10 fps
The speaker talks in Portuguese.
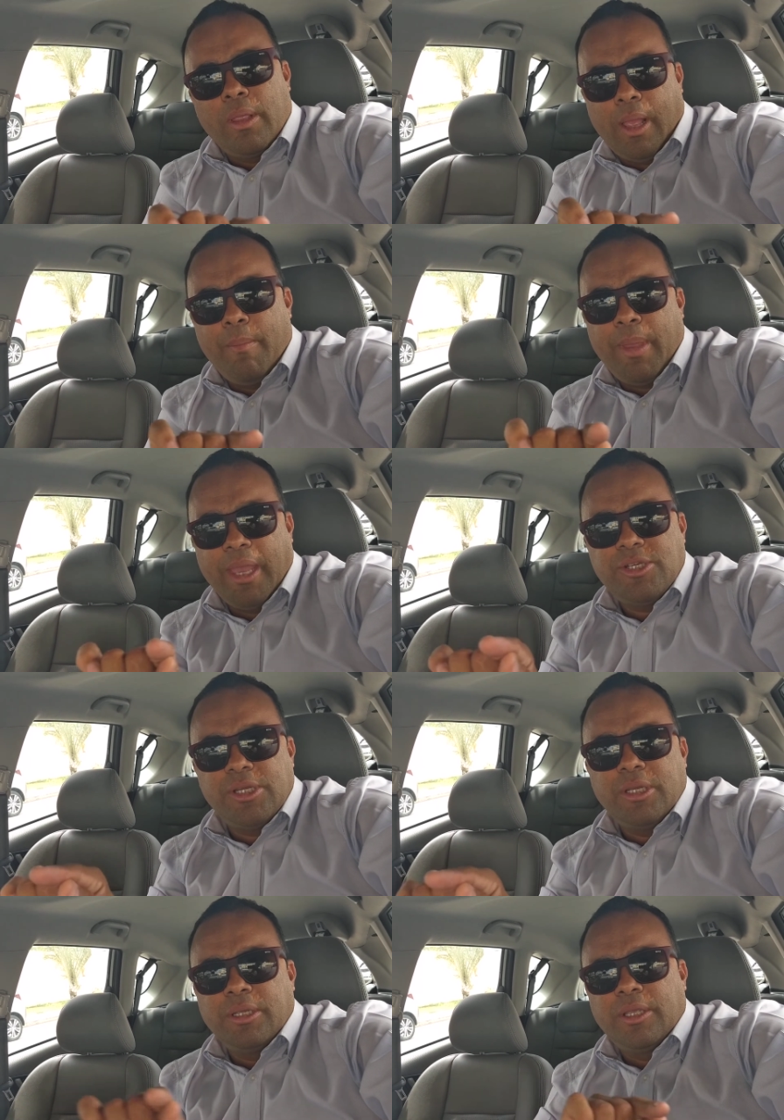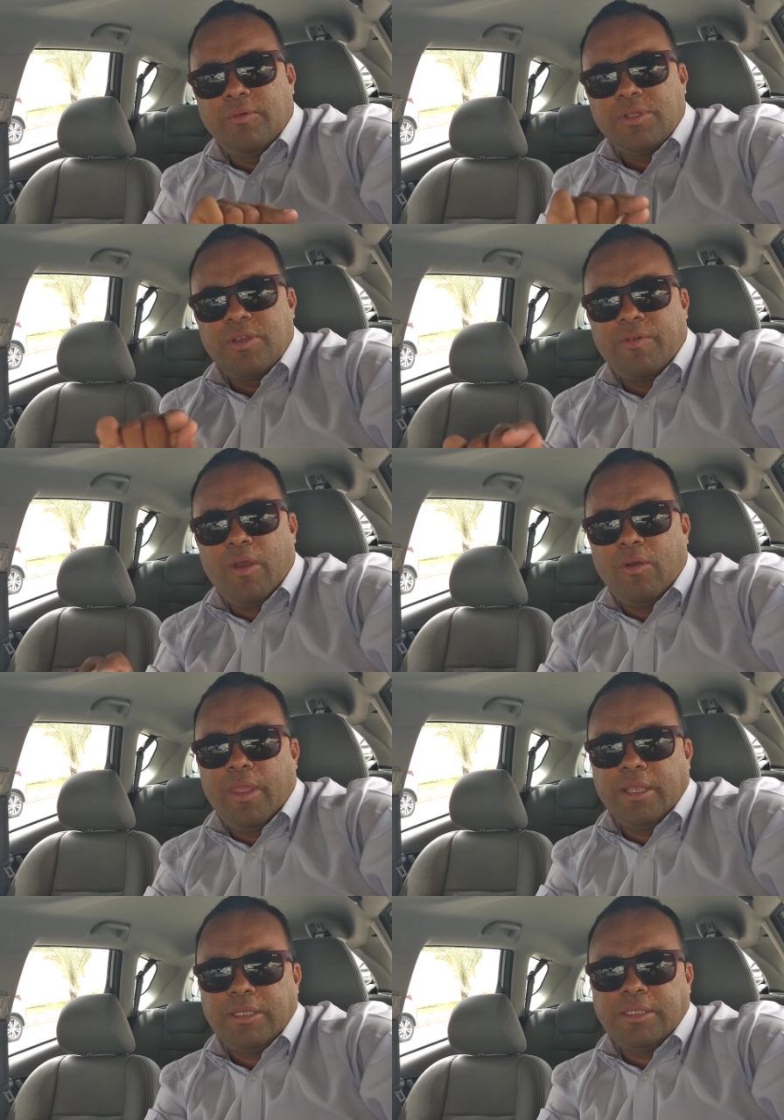a média que você vai
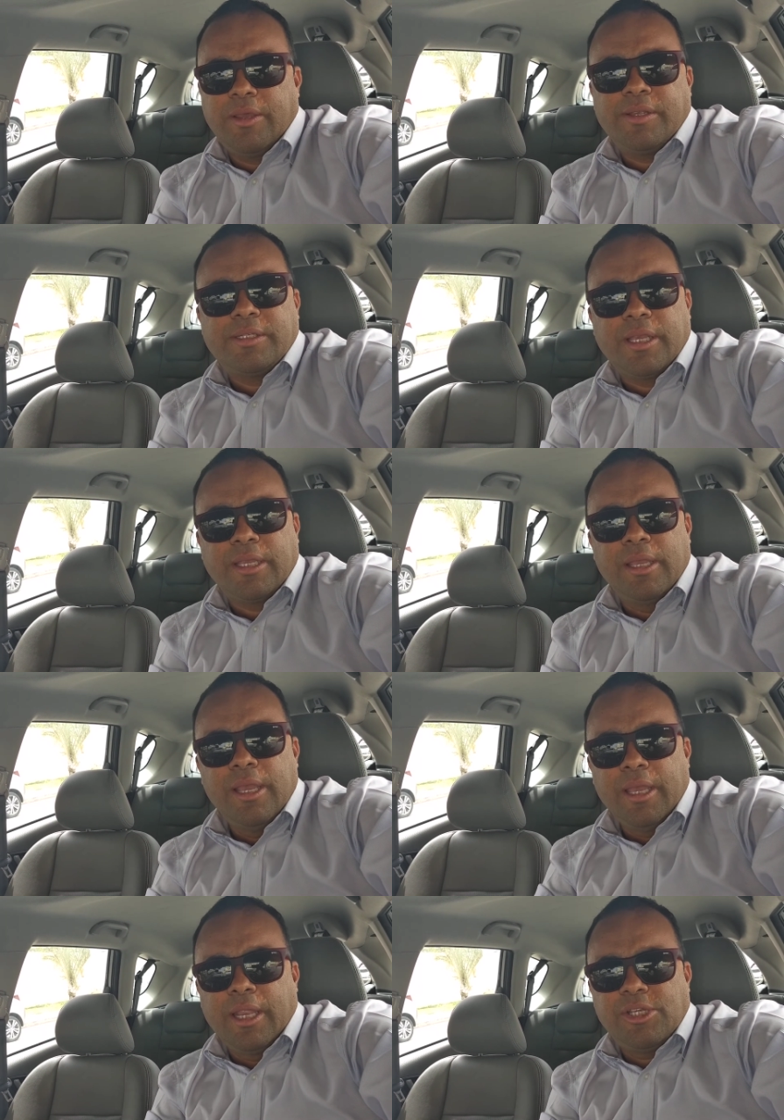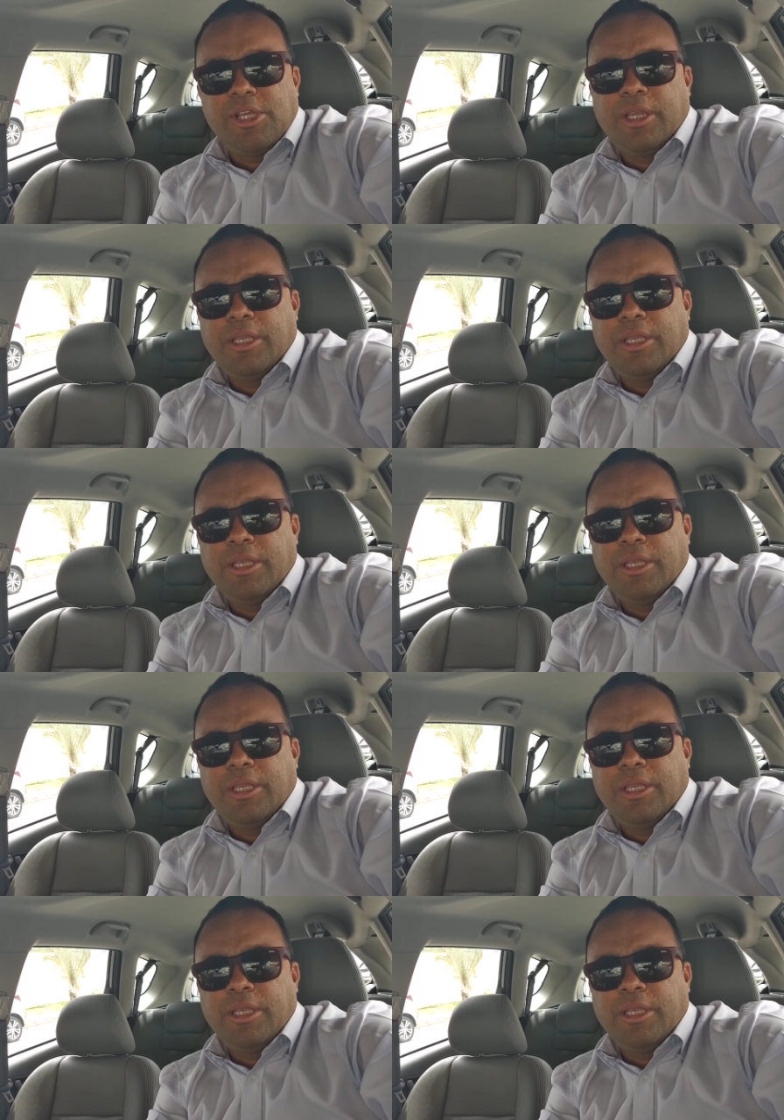rodar de 0 a 100. Ele chega